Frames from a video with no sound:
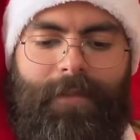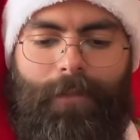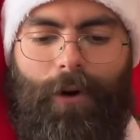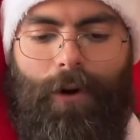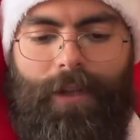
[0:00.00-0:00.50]

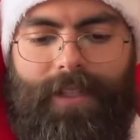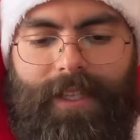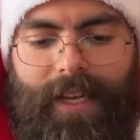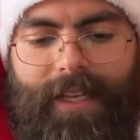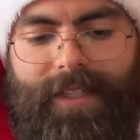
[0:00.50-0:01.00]
بوست
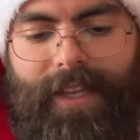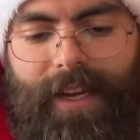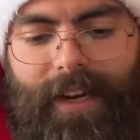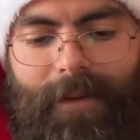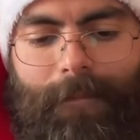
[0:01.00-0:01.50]

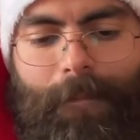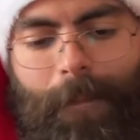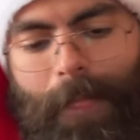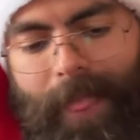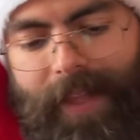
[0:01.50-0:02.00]
الانستغرام
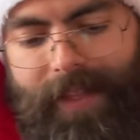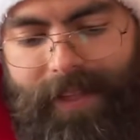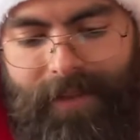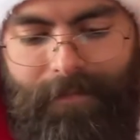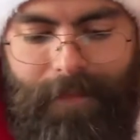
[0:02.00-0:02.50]

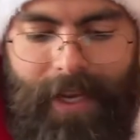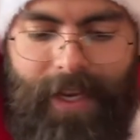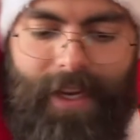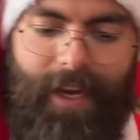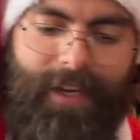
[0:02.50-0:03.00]

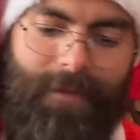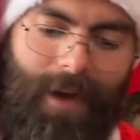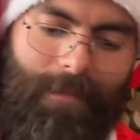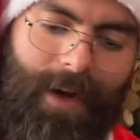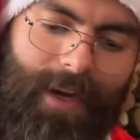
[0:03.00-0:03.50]
مين رح
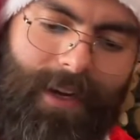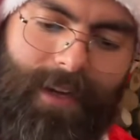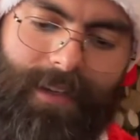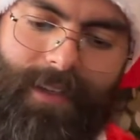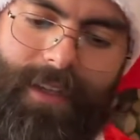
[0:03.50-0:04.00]
يربح
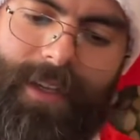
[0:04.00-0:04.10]
معنا